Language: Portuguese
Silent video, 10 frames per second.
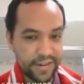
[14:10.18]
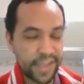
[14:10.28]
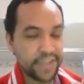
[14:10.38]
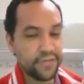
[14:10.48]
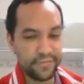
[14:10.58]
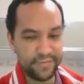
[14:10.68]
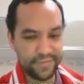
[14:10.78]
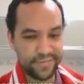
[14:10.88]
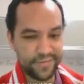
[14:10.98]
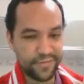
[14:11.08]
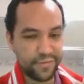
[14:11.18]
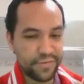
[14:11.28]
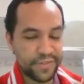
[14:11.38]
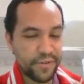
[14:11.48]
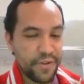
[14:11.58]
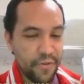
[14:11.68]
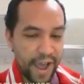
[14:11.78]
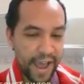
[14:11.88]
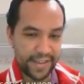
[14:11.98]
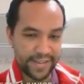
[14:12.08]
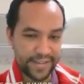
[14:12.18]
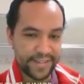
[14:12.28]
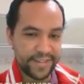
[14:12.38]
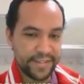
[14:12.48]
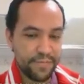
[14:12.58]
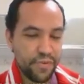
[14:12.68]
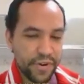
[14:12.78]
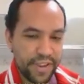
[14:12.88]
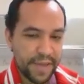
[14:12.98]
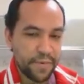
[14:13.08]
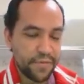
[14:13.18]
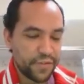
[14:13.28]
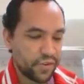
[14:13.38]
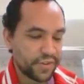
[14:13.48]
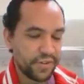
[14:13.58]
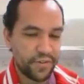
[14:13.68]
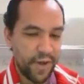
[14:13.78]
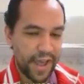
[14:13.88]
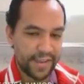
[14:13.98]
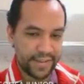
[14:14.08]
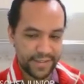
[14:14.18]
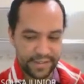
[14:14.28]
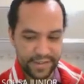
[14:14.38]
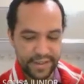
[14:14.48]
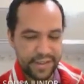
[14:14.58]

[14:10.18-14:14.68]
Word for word: Nenhum. São iguais. Por que, professor, são iguais?